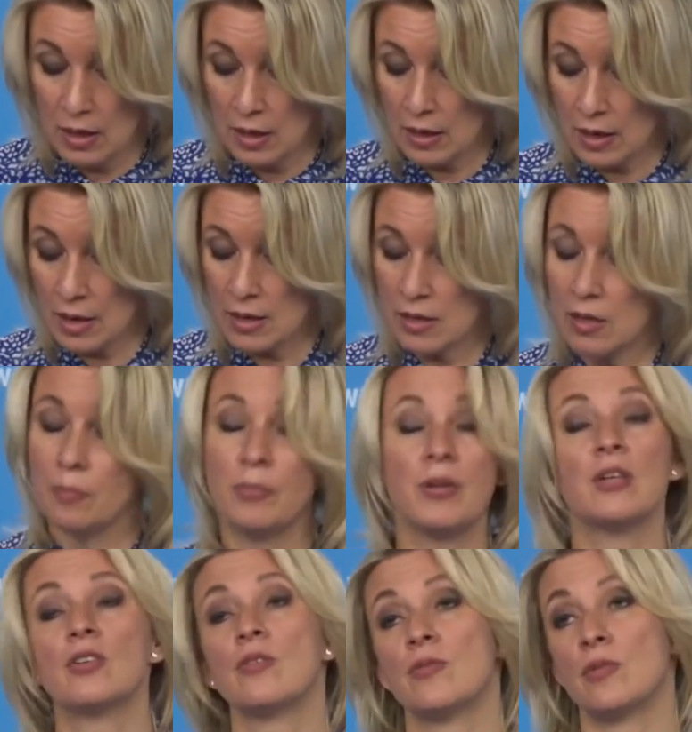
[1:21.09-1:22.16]
Ранее,
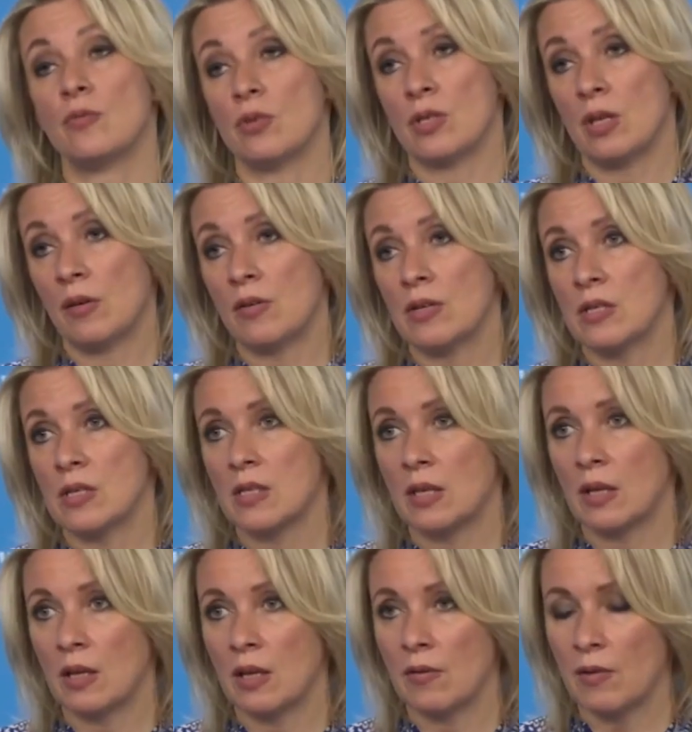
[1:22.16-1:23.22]
прежде всего, кстати говоря, со
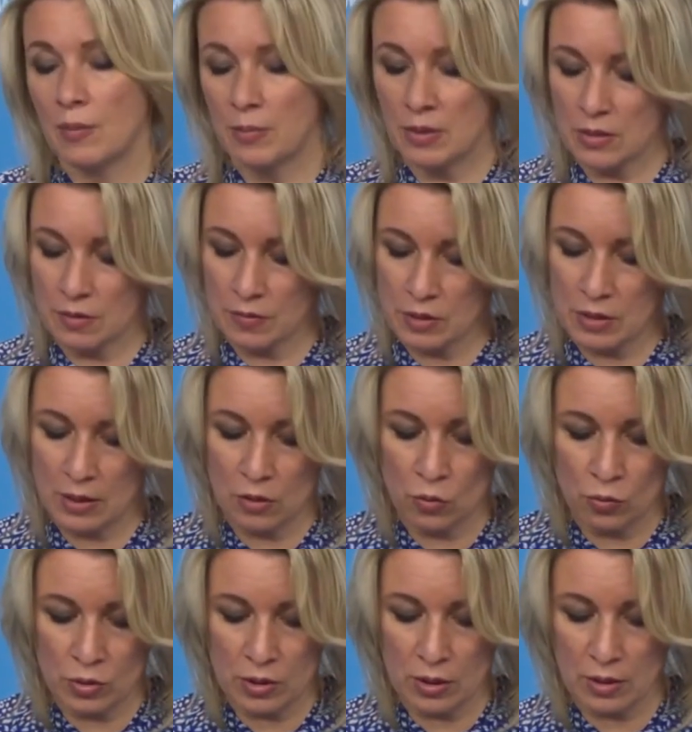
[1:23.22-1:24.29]
стороны Европейского
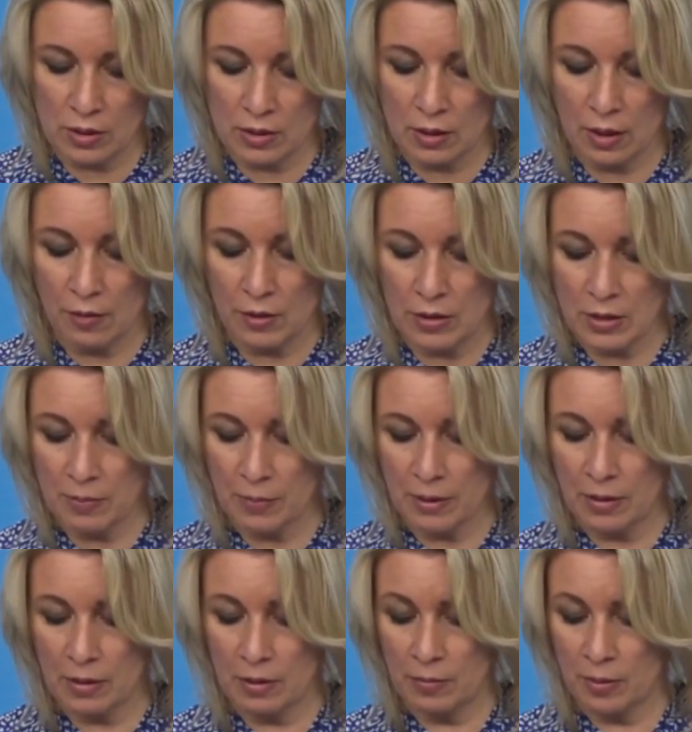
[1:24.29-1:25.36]
Союза к закавказской
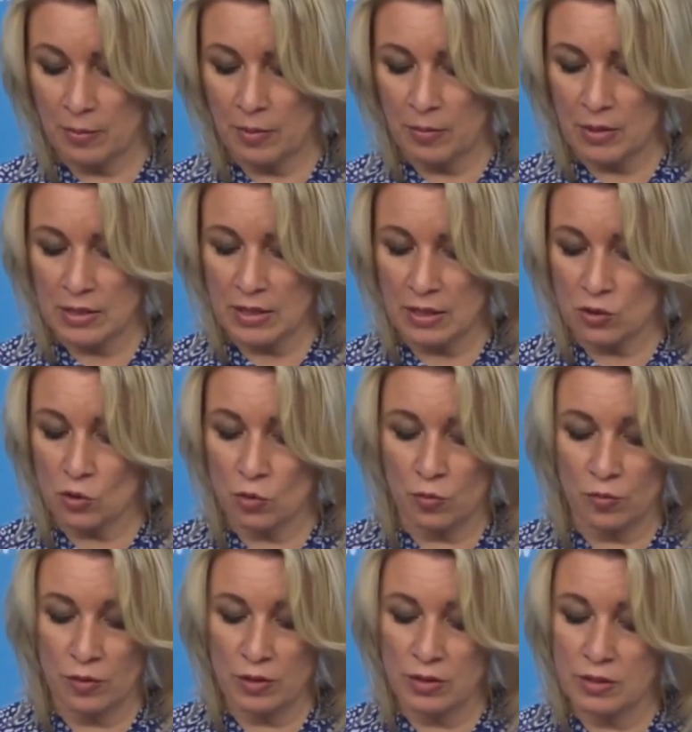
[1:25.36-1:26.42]
проблематике
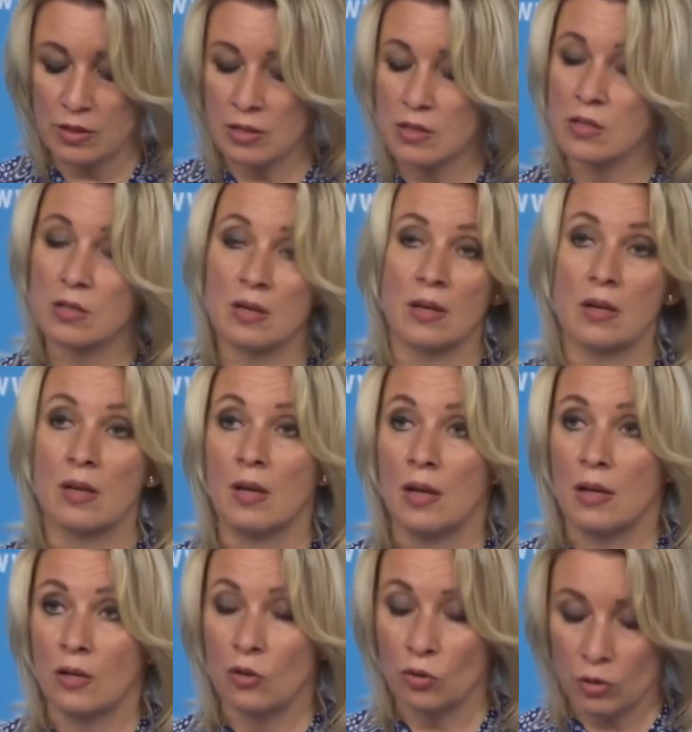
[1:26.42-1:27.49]
особого интереса
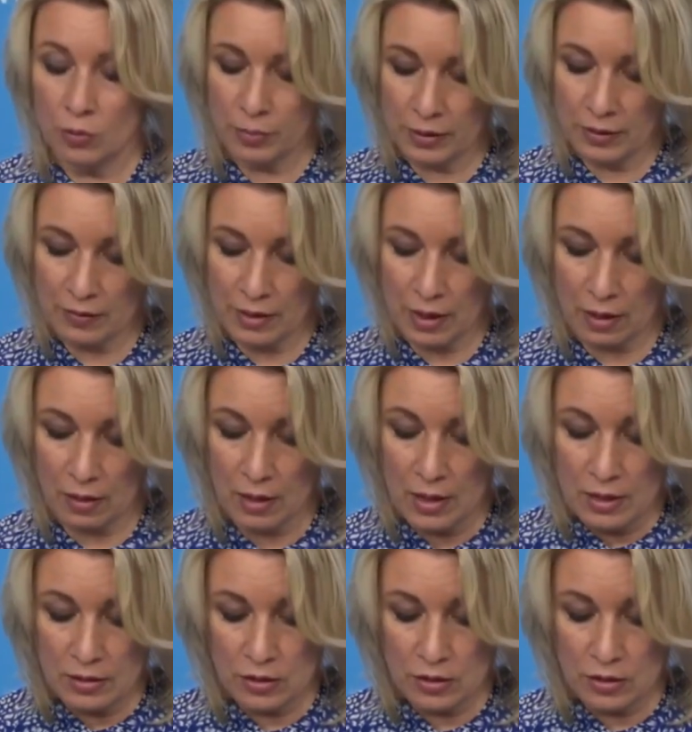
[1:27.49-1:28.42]
никто не проявлял.